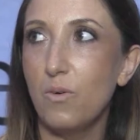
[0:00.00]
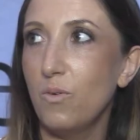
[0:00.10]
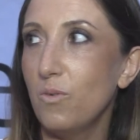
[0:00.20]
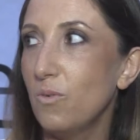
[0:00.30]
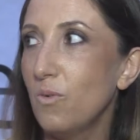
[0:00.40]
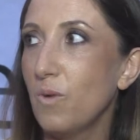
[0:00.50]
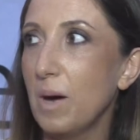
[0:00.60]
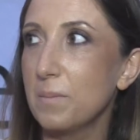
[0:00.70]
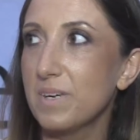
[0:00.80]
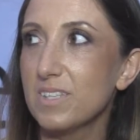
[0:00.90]
um, um,
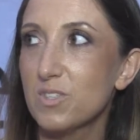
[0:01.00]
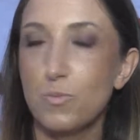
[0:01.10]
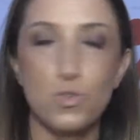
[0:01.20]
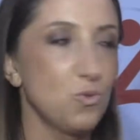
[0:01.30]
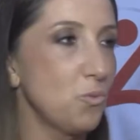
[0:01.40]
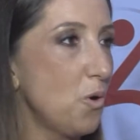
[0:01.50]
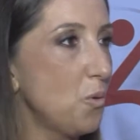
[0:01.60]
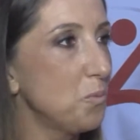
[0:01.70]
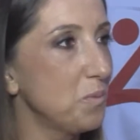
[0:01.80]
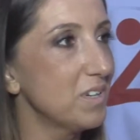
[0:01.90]
ambiente muito
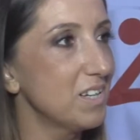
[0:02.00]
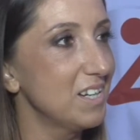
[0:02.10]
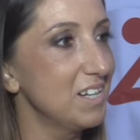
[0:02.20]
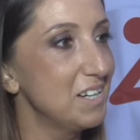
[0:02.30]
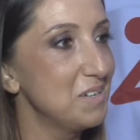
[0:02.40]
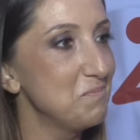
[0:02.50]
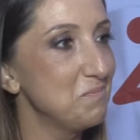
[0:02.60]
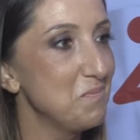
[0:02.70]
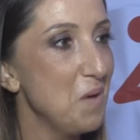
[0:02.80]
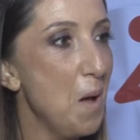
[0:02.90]
bom para,
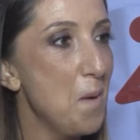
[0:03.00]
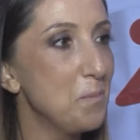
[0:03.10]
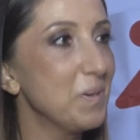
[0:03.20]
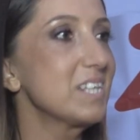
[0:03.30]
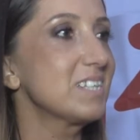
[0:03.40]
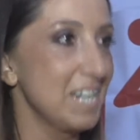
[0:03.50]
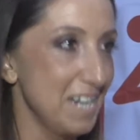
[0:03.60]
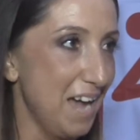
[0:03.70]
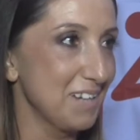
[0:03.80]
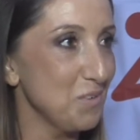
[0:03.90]
para
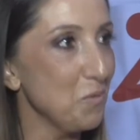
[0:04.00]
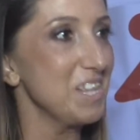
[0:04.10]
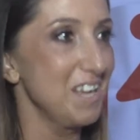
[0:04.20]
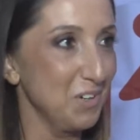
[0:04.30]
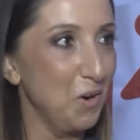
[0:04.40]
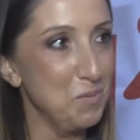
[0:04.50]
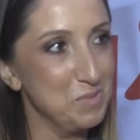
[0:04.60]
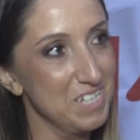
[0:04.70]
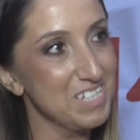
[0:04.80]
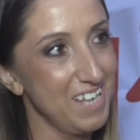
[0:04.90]
treinar. O Ideal
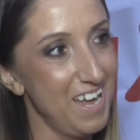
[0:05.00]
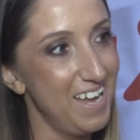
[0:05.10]
Corpus acho que